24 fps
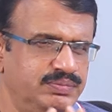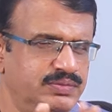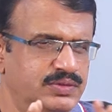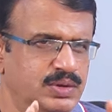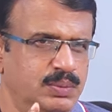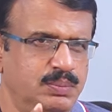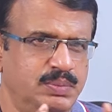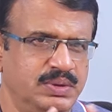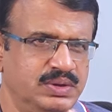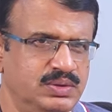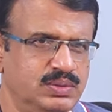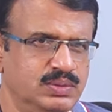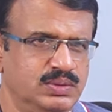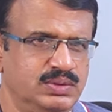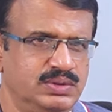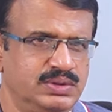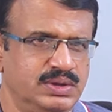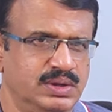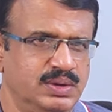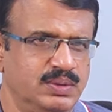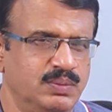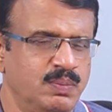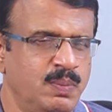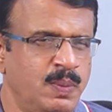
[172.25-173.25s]
చెప్పేసి
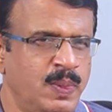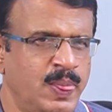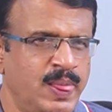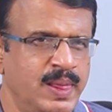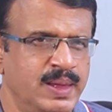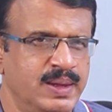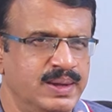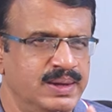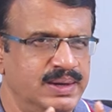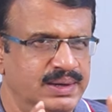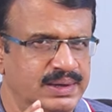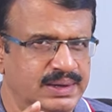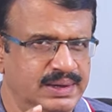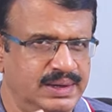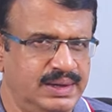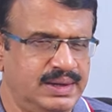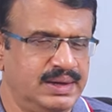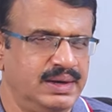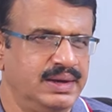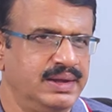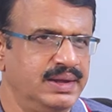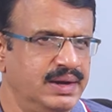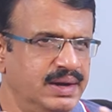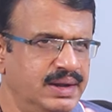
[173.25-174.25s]
వచ్చాడు అంటే
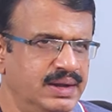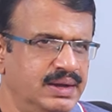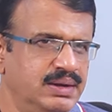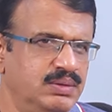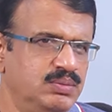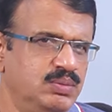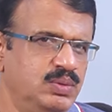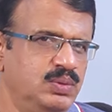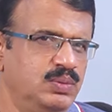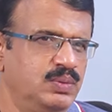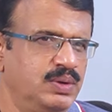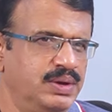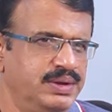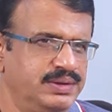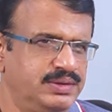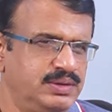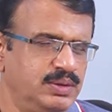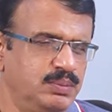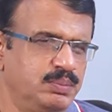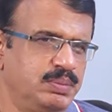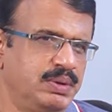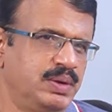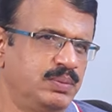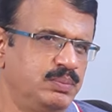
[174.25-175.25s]
క్లియర్గా ఏమో
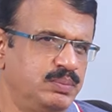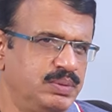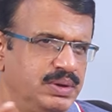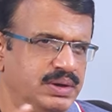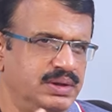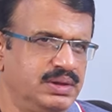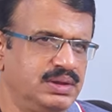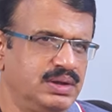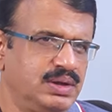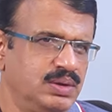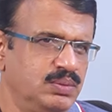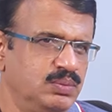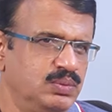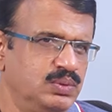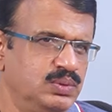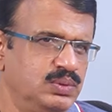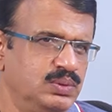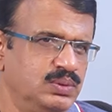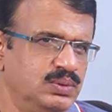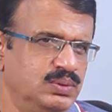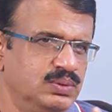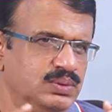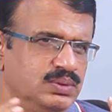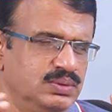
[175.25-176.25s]
వైసీపీ అభ్యర్థికేమో
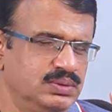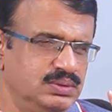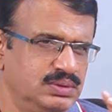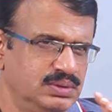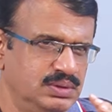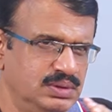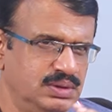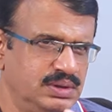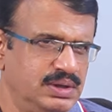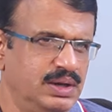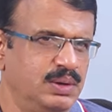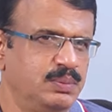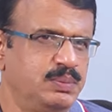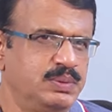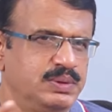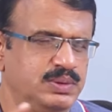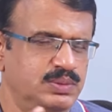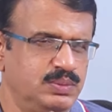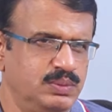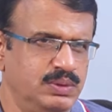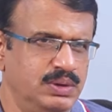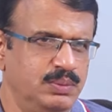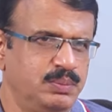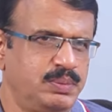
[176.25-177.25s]

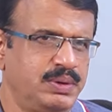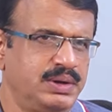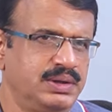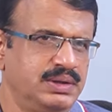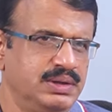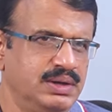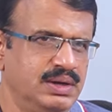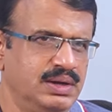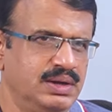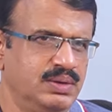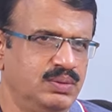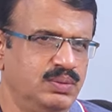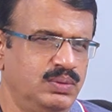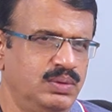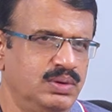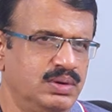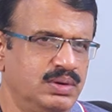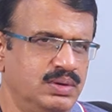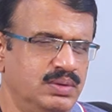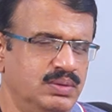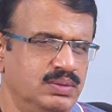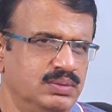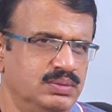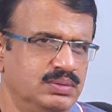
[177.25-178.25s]
గెలిపించమని ప్రజల్ని
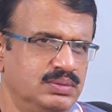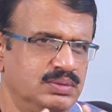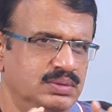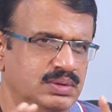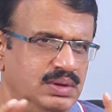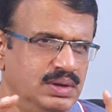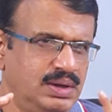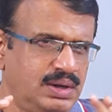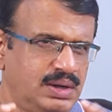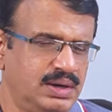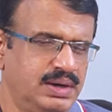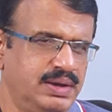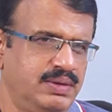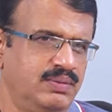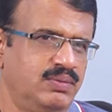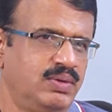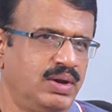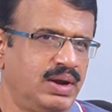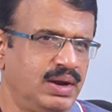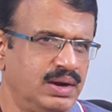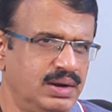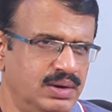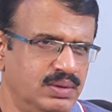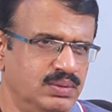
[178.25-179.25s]
కోరడం అక్కడికి
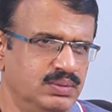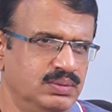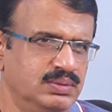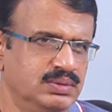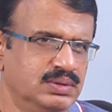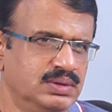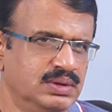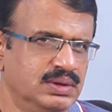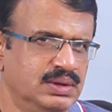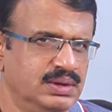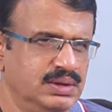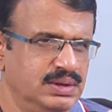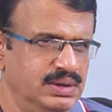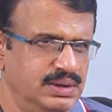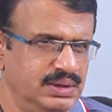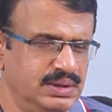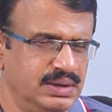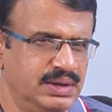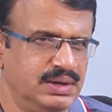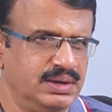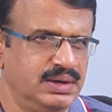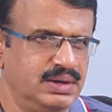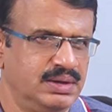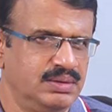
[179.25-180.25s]
వెళ్ళడం
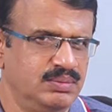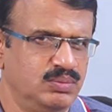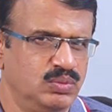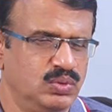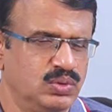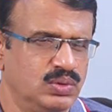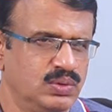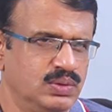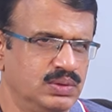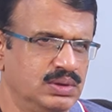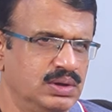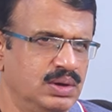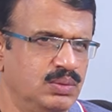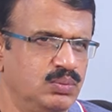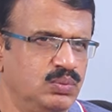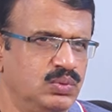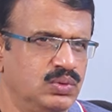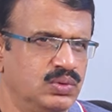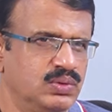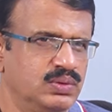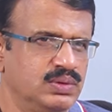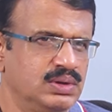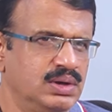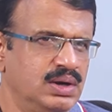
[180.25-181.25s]
ఎందుకంటే మూడు వందలు
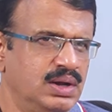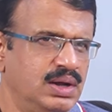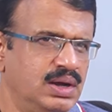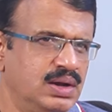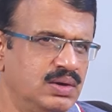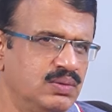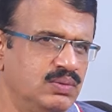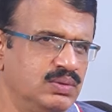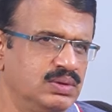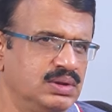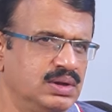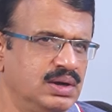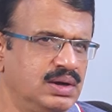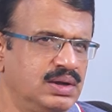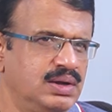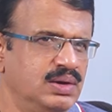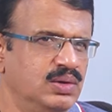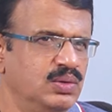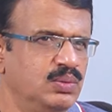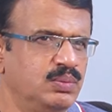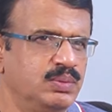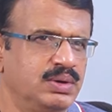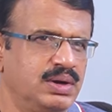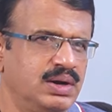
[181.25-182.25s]
మూడు వందలు ఆరు వందల
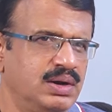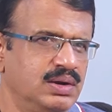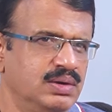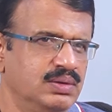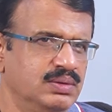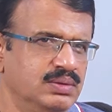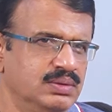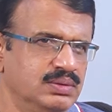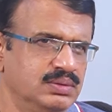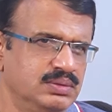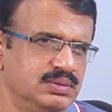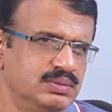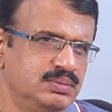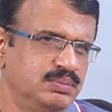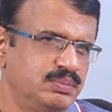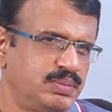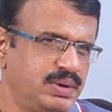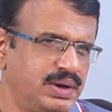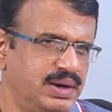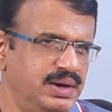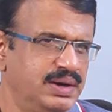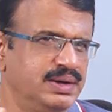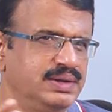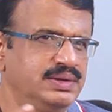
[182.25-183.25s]
కిలోమీటర్లు
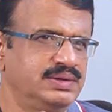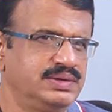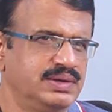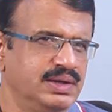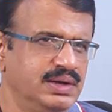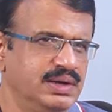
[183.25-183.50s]
ప్రయాణించి